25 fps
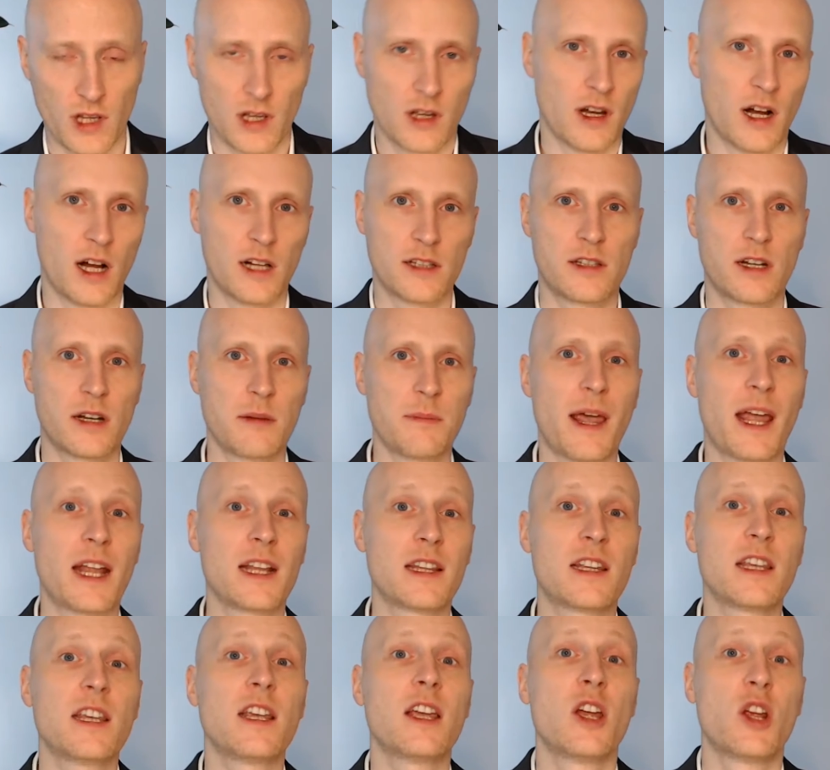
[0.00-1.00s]

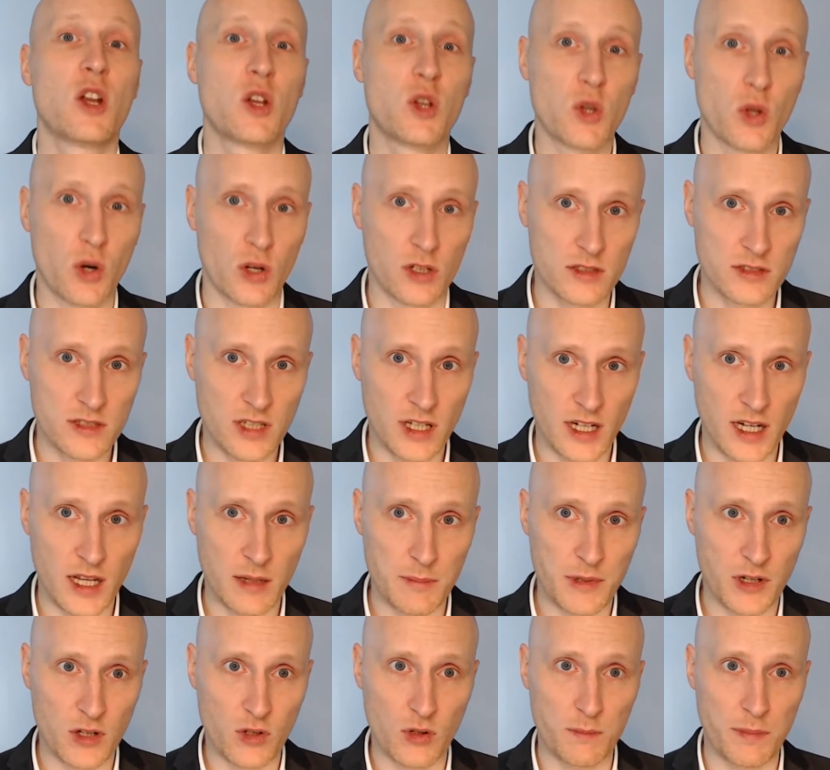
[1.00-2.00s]
altrimenti non
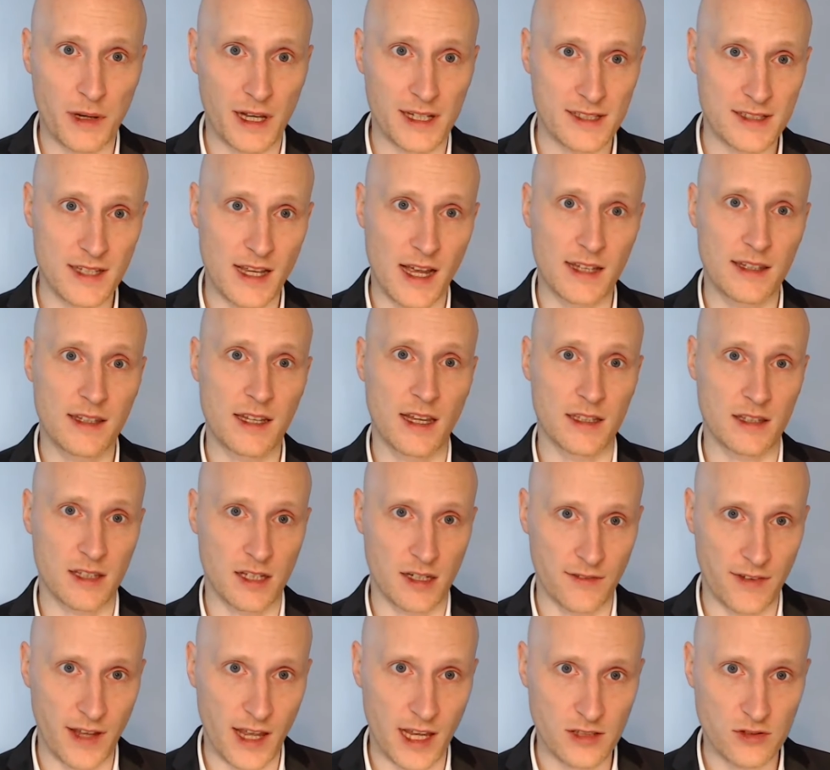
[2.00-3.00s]
sarebbero passate
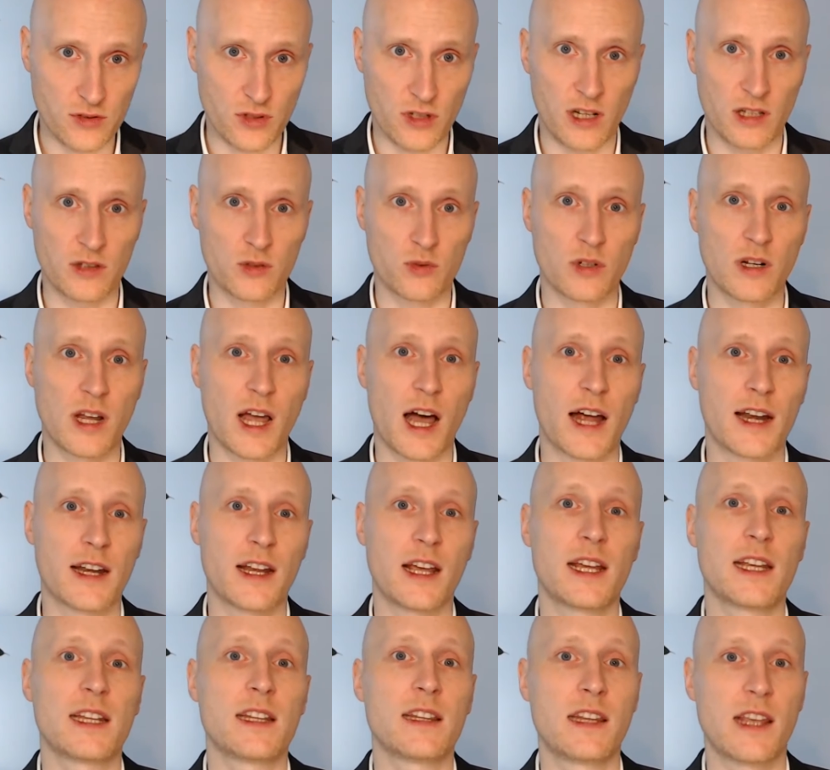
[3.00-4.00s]
attraverso la dogana
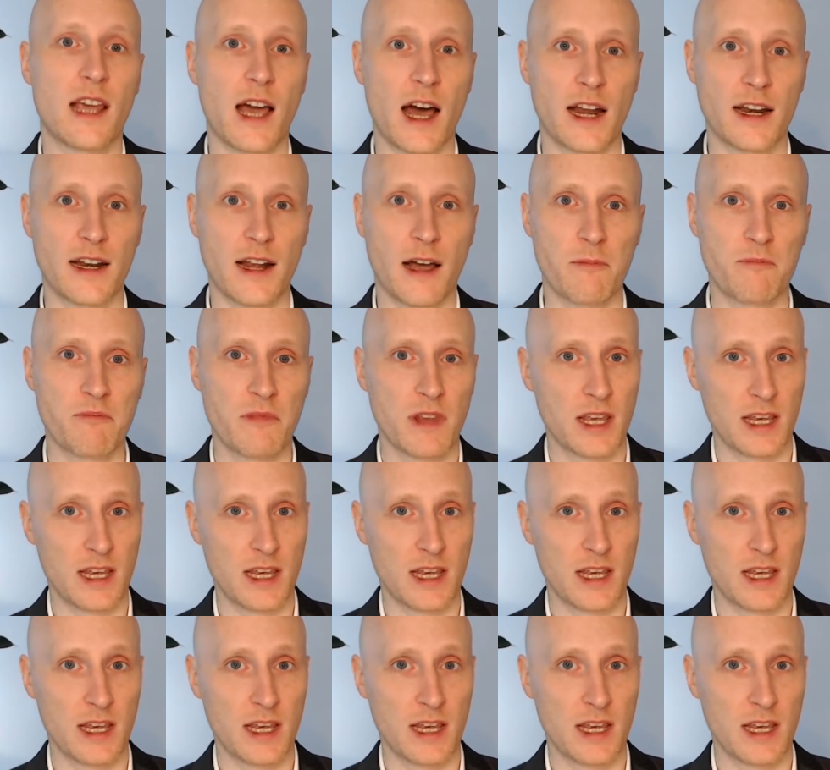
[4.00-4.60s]
indiana,